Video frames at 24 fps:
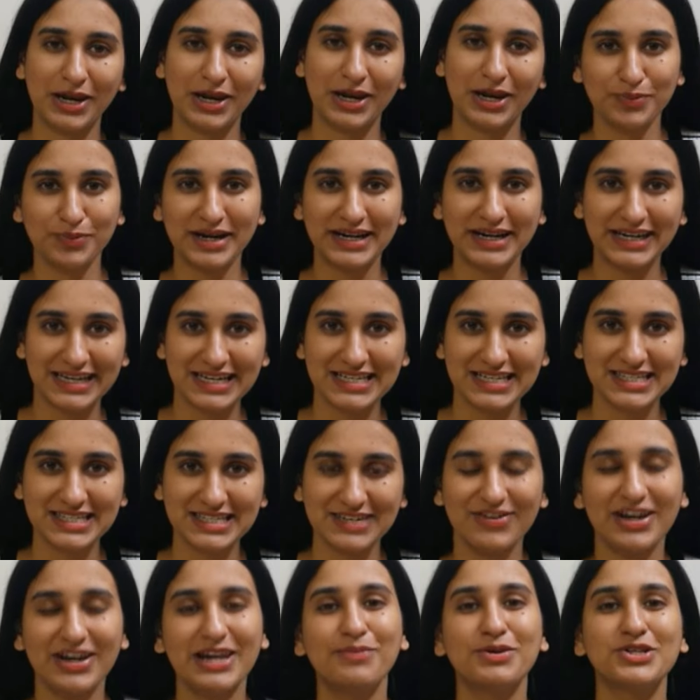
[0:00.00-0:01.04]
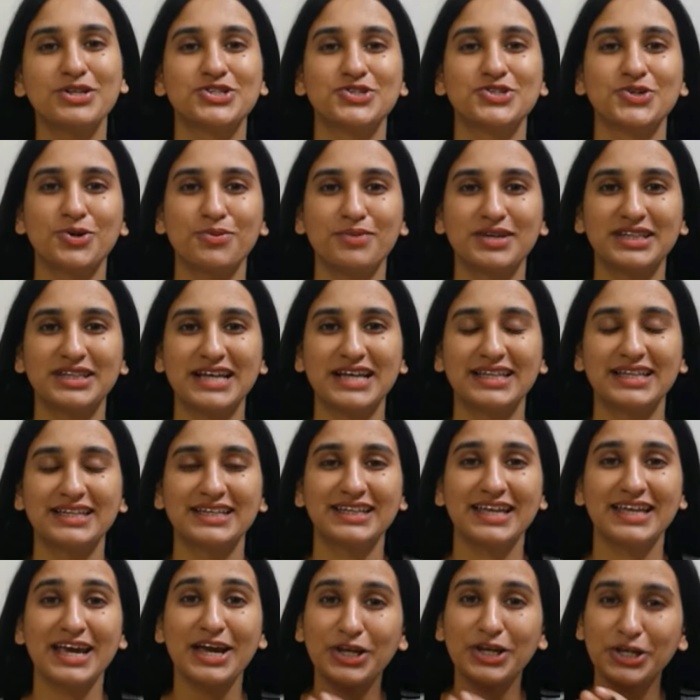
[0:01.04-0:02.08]
तुम्हें तो डीसी वाले बच्चों को बता देते
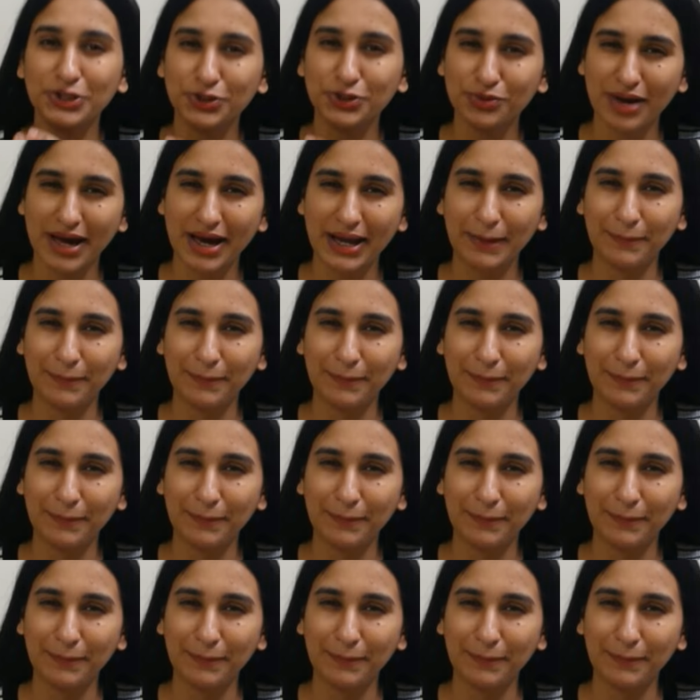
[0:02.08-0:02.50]
हैं कि तुम्हारे